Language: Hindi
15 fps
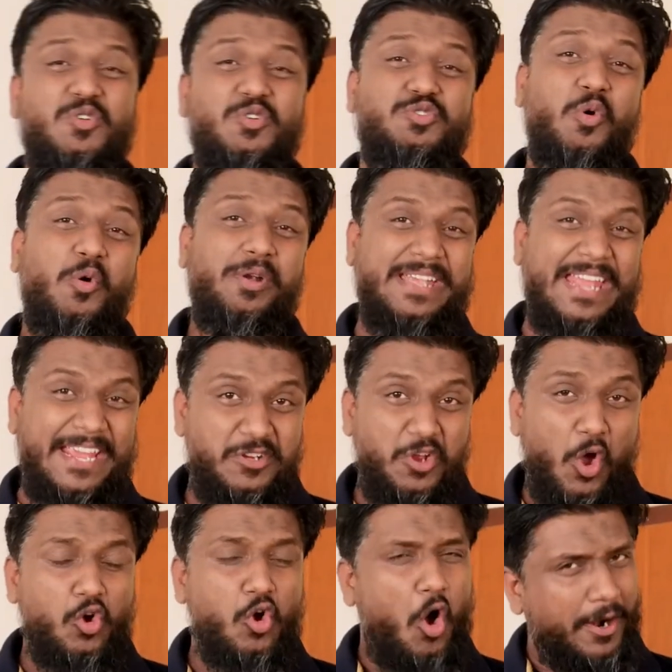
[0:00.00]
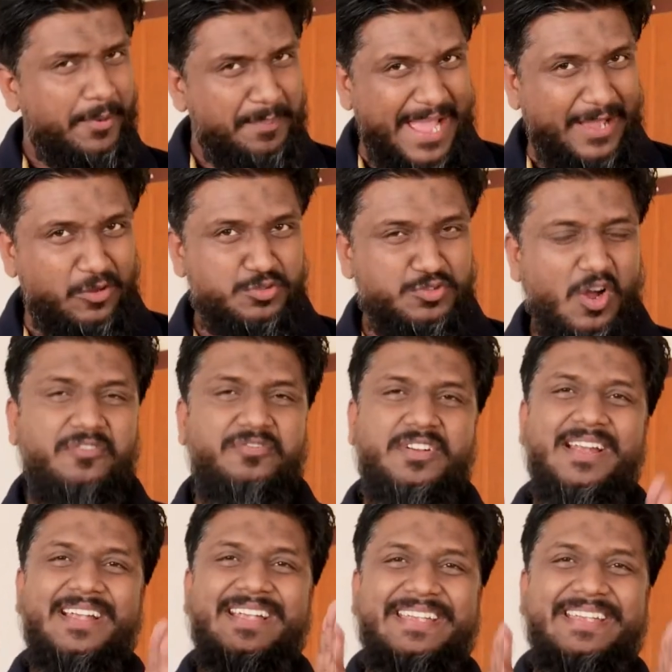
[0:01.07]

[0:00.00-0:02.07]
दोस्तों टिकटॉक और माइक्रोसॉफ्ट